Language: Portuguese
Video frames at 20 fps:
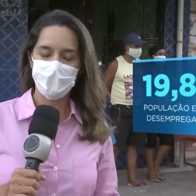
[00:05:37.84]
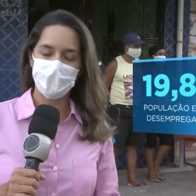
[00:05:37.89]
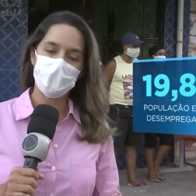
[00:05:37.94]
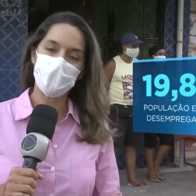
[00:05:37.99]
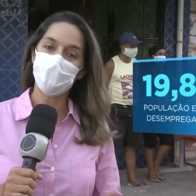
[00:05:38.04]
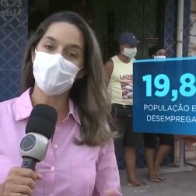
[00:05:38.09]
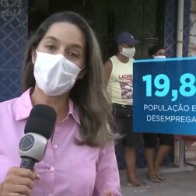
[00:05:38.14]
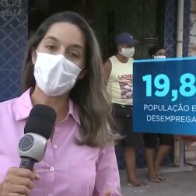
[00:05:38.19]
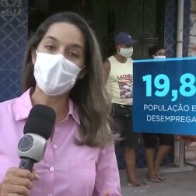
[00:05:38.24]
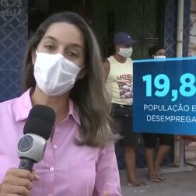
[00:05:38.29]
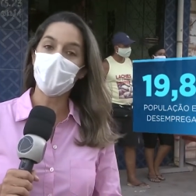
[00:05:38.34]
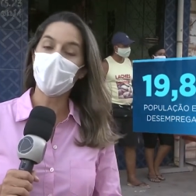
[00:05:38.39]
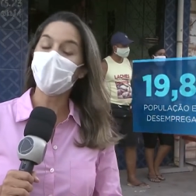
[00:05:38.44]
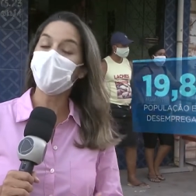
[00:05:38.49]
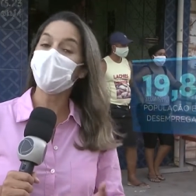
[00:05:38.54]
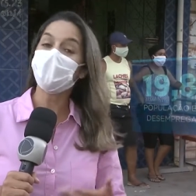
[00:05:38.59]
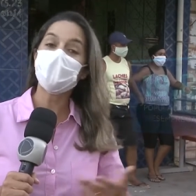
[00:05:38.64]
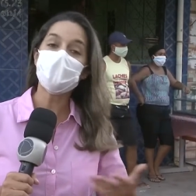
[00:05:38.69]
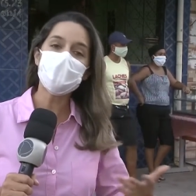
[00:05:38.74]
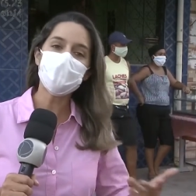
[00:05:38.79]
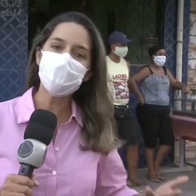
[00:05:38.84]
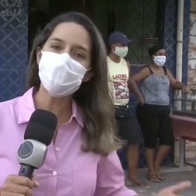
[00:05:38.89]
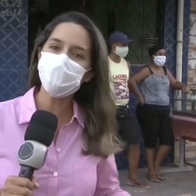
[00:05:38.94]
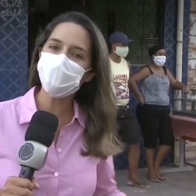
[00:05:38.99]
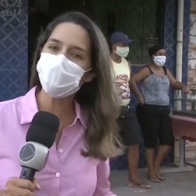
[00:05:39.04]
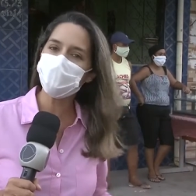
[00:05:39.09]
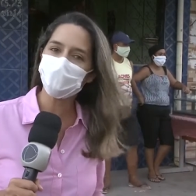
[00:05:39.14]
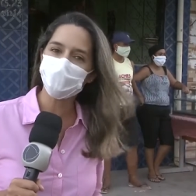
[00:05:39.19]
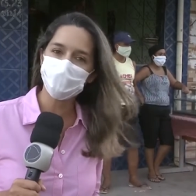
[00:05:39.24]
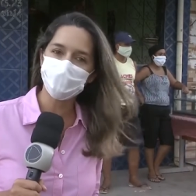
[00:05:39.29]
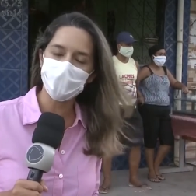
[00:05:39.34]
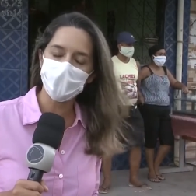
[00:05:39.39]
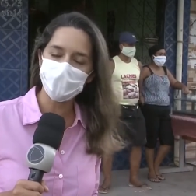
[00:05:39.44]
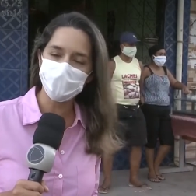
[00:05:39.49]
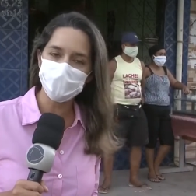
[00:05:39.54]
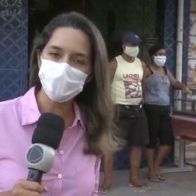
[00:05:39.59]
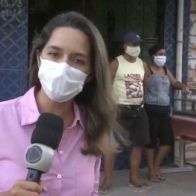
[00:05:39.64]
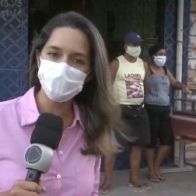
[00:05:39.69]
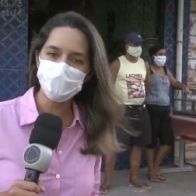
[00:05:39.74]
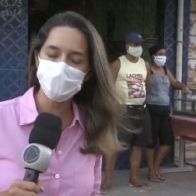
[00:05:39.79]
É o maior índice do
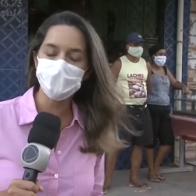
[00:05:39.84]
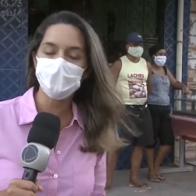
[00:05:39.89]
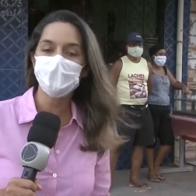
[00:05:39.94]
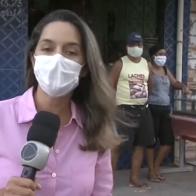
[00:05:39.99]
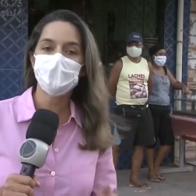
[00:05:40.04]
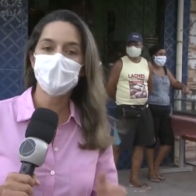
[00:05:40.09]
país